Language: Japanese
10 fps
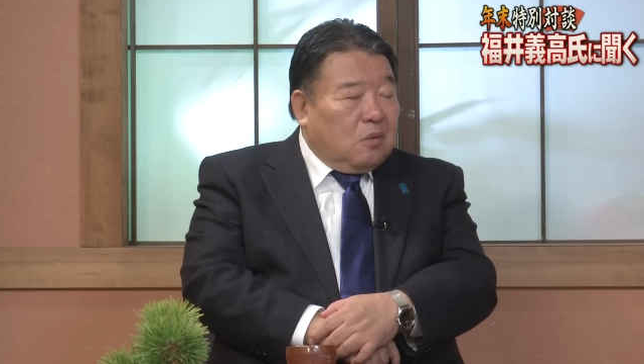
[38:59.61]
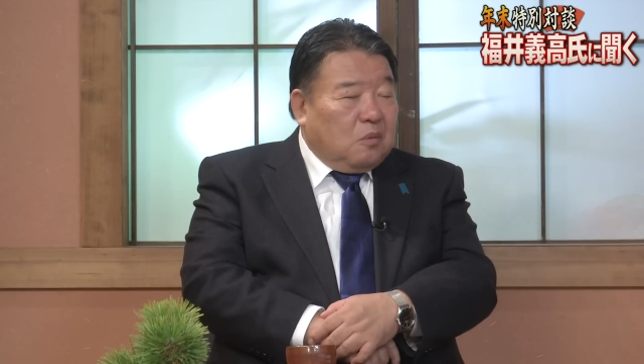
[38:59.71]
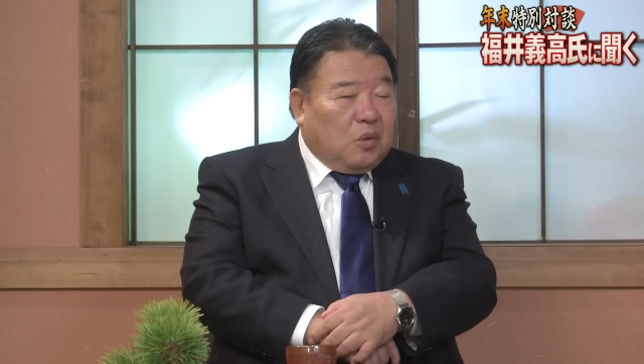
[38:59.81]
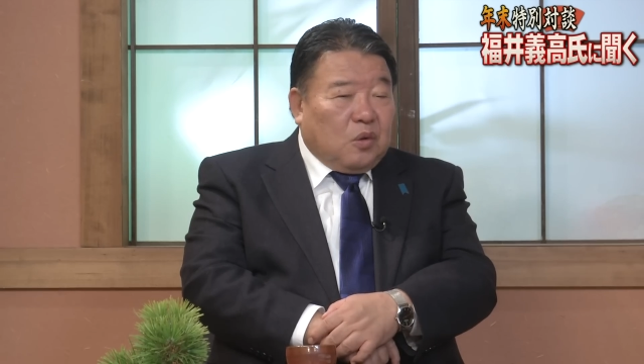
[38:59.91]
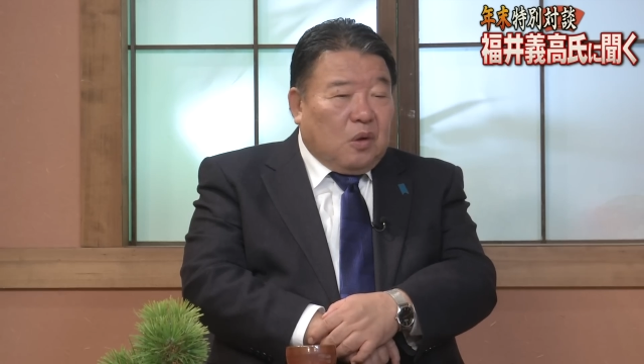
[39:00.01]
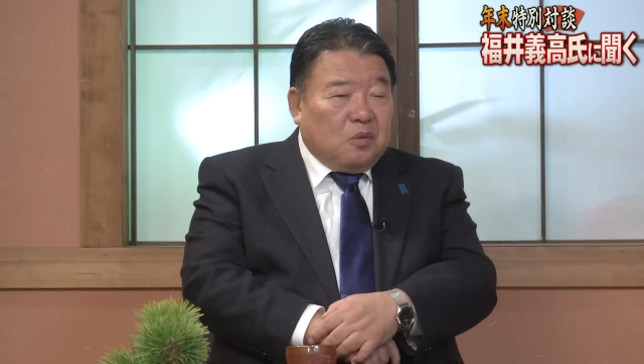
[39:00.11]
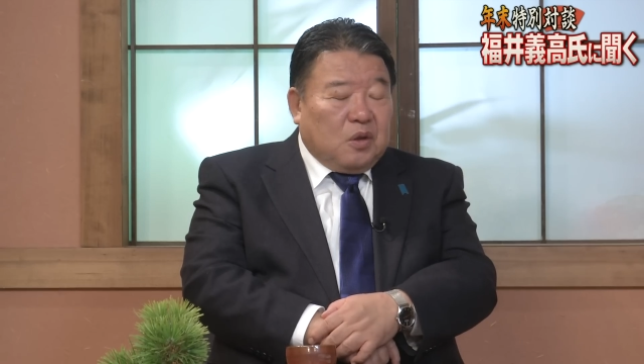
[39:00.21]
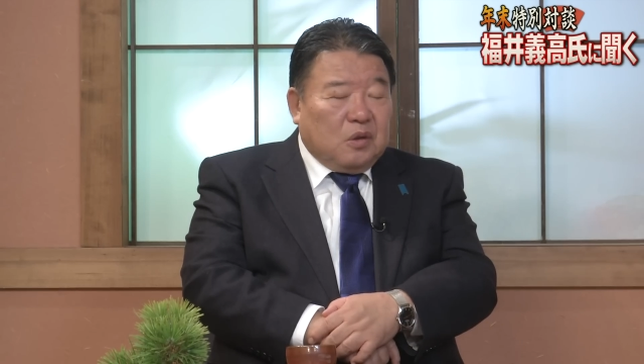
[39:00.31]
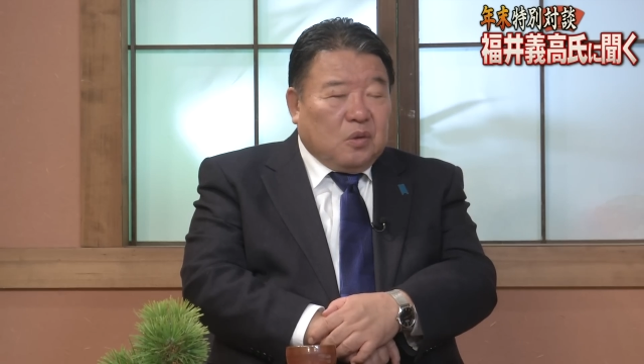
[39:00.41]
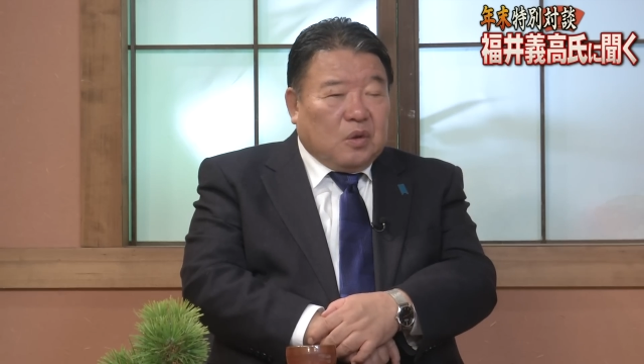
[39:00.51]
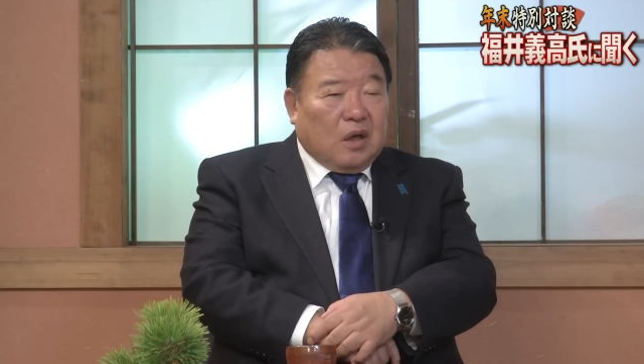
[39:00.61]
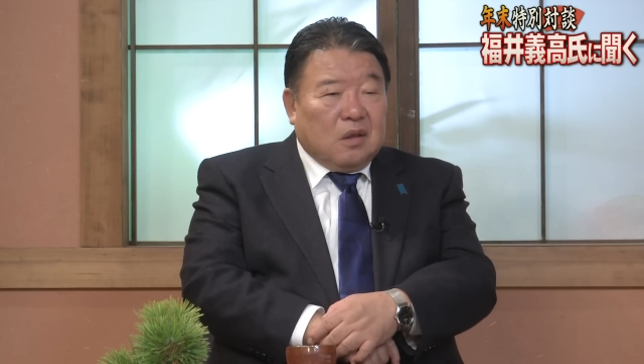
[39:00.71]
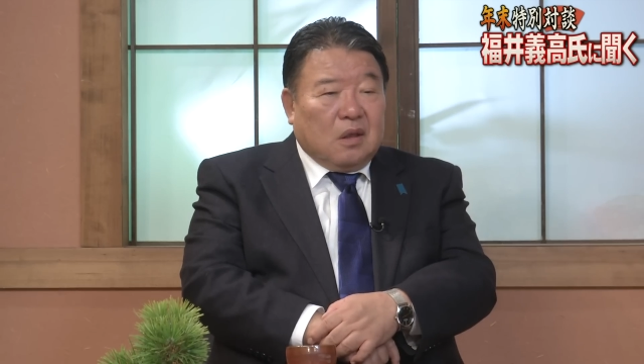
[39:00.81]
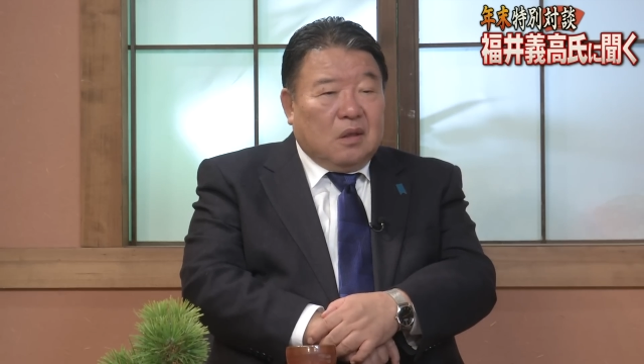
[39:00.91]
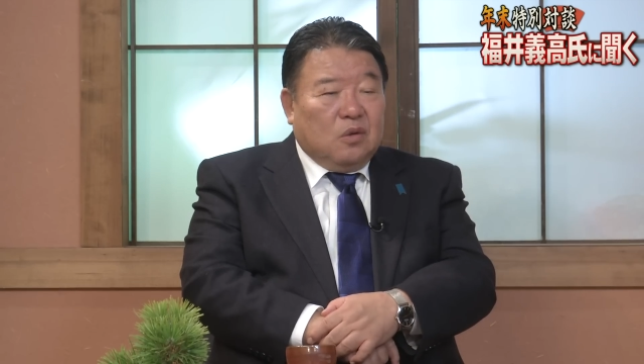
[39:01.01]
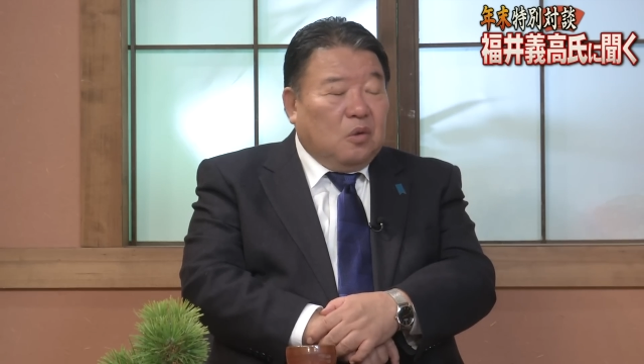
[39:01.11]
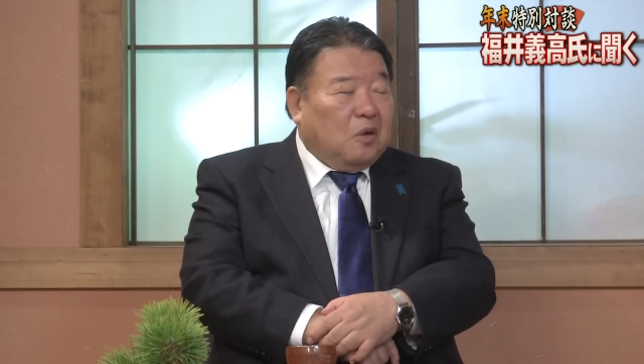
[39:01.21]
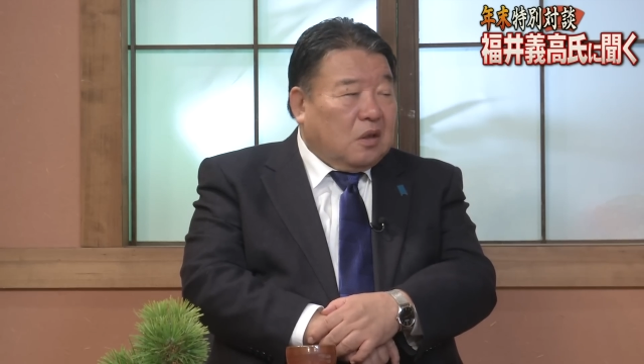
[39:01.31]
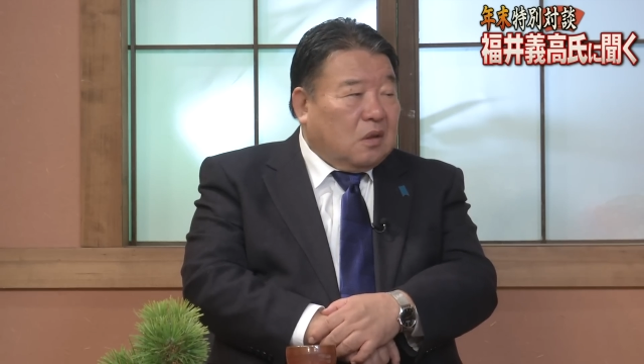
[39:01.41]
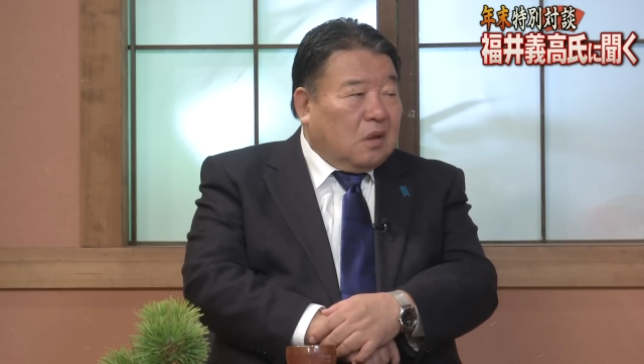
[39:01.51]
ベトナム戦争であれだけひどい目
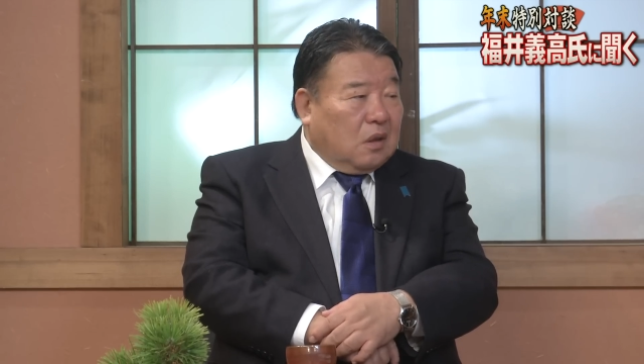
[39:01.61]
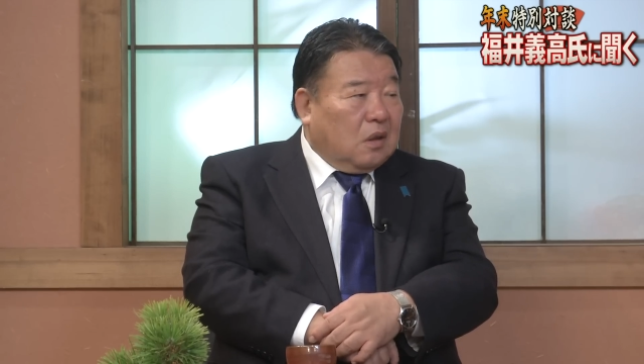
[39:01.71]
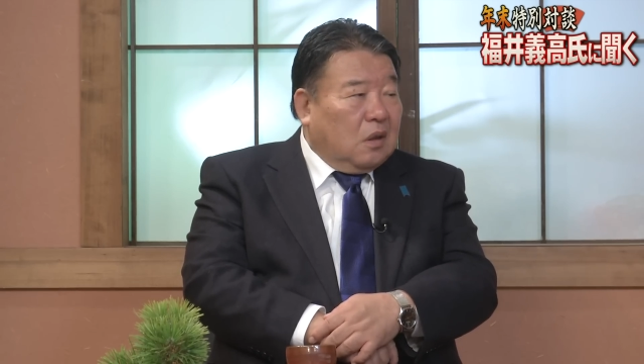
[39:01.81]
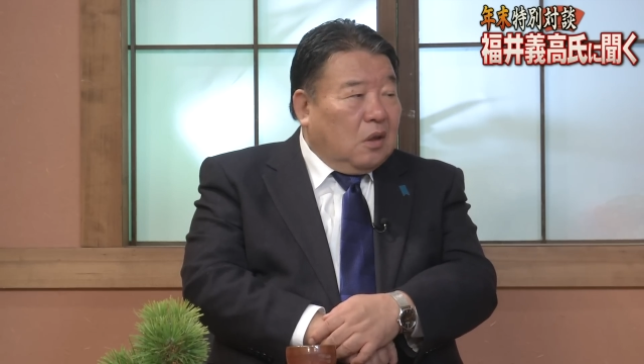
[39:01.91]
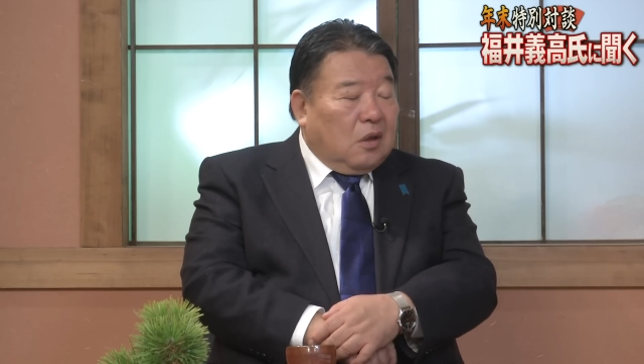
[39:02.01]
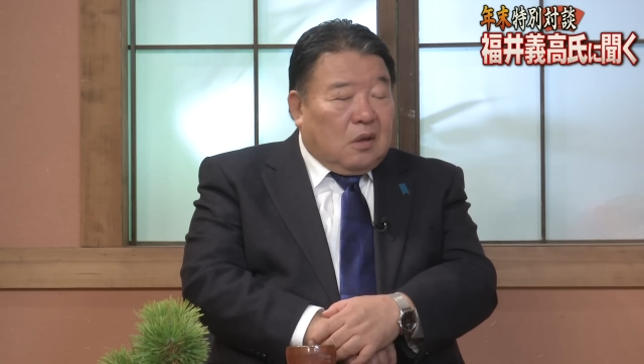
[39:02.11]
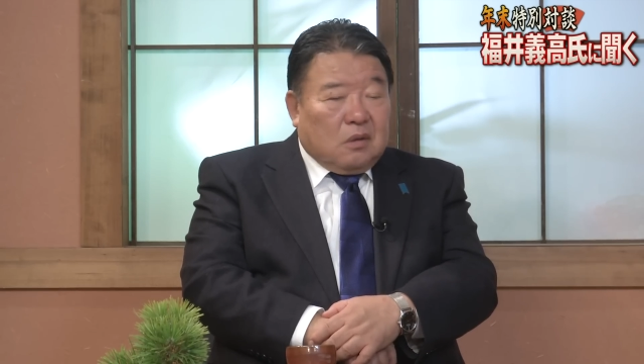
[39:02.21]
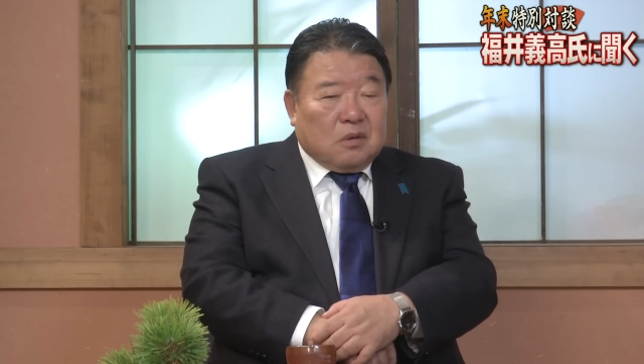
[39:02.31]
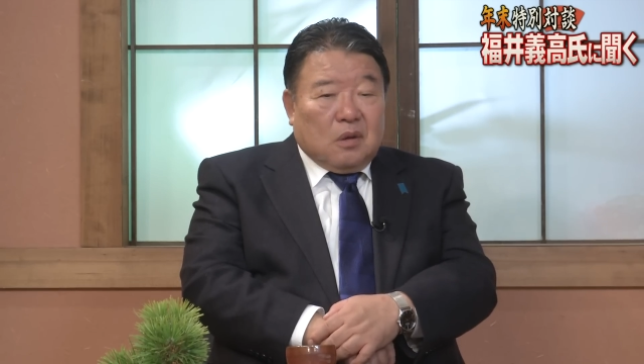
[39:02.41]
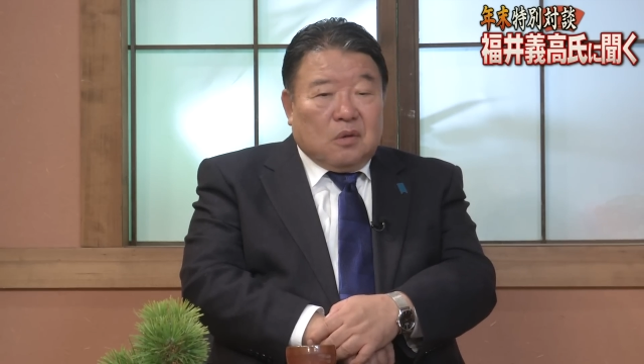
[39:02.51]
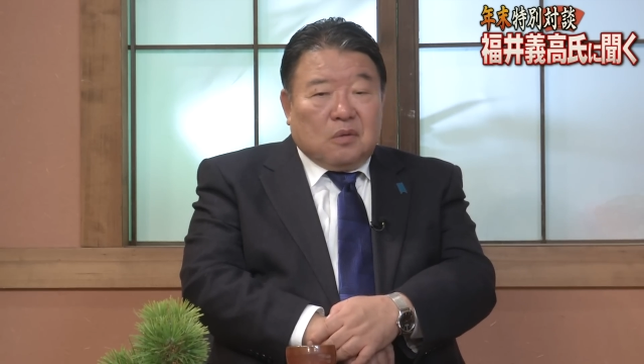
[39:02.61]
あって、ええ、